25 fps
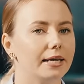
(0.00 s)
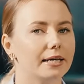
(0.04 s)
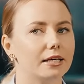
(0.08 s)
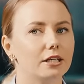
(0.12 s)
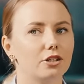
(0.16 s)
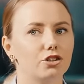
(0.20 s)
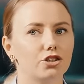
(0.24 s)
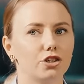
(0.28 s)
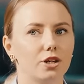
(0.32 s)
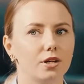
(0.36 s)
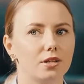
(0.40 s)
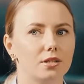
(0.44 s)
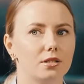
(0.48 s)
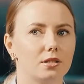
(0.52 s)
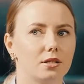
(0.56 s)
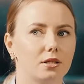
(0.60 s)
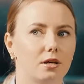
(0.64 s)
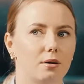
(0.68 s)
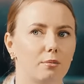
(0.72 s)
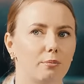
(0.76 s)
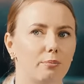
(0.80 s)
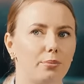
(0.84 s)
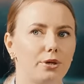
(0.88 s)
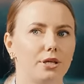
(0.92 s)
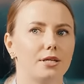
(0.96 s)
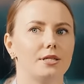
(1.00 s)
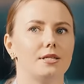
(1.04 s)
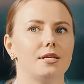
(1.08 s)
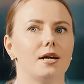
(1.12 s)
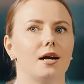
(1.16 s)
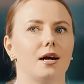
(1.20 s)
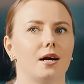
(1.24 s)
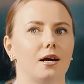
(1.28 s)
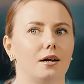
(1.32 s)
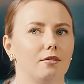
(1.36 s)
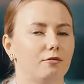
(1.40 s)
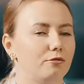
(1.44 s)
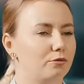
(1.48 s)
И часто,
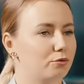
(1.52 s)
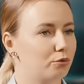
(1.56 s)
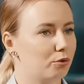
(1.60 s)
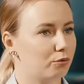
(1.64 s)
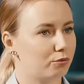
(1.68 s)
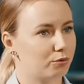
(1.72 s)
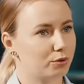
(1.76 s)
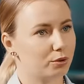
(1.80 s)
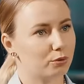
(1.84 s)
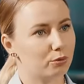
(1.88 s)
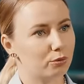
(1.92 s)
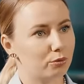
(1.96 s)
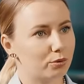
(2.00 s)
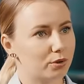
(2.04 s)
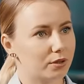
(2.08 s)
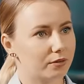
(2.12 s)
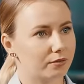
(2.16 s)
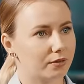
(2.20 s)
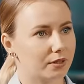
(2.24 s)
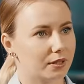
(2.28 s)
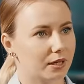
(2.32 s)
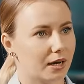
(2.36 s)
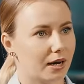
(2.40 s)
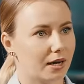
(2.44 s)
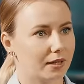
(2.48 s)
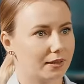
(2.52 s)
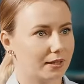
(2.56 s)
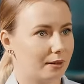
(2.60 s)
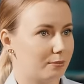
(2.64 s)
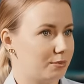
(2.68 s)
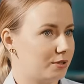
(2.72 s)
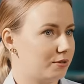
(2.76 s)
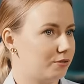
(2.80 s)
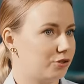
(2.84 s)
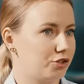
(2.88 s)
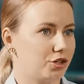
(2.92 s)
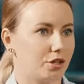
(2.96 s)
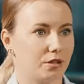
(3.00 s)
придя в новый уровень, а там
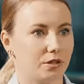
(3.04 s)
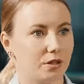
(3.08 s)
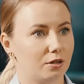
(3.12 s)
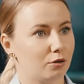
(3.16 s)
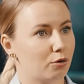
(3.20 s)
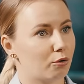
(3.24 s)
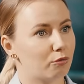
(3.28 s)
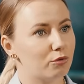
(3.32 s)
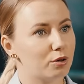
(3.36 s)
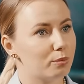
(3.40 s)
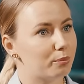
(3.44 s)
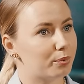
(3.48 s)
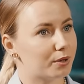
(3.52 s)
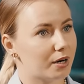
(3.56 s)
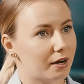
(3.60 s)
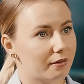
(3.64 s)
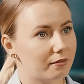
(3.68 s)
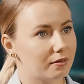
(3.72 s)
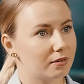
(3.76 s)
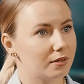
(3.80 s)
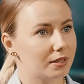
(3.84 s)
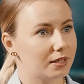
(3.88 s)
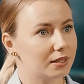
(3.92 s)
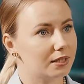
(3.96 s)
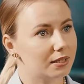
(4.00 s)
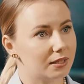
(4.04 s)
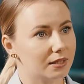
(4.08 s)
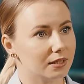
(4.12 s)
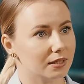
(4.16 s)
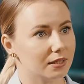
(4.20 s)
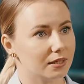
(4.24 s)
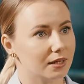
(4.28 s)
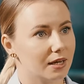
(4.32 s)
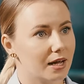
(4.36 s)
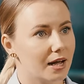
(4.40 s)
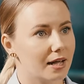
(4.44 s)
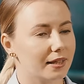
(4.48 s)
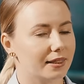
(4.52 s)
совершенно новые правила игры,